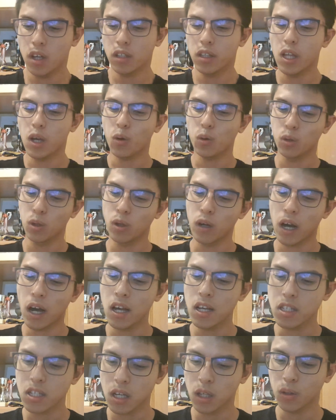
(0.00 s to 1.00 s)
で、この
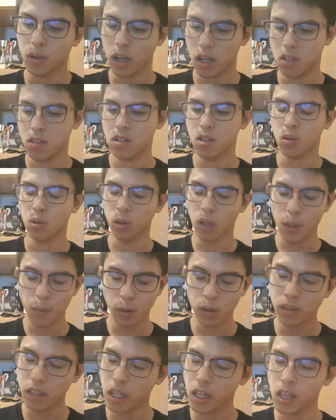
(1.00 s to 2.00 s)
アンシャントフェスってとて
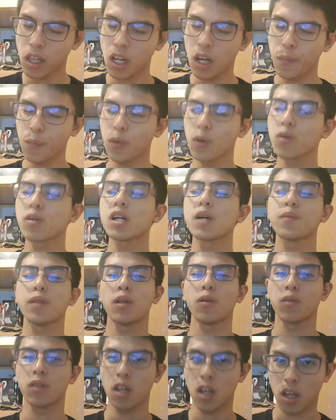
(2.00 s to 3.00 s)
も素敵なプログラムな
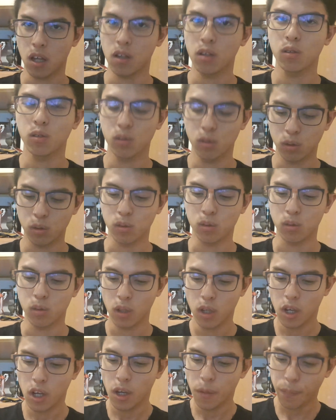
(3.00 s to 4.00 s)
ので、う
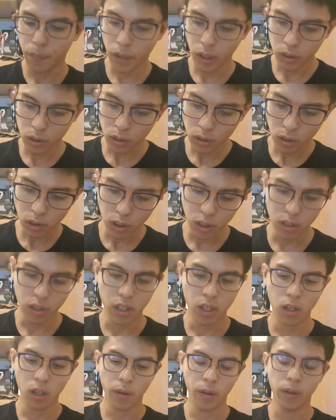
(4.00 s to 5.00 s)
ん。魔術師っ
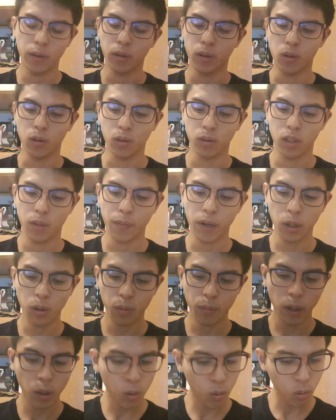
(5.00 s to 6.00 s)
ていう意味の曲、魔
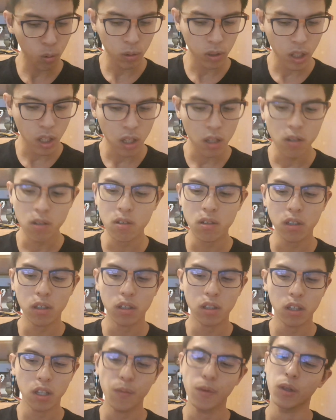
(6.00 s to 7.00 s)
法っていう
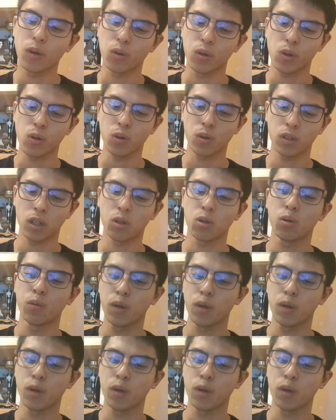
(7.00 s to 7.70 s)
意味の曲だと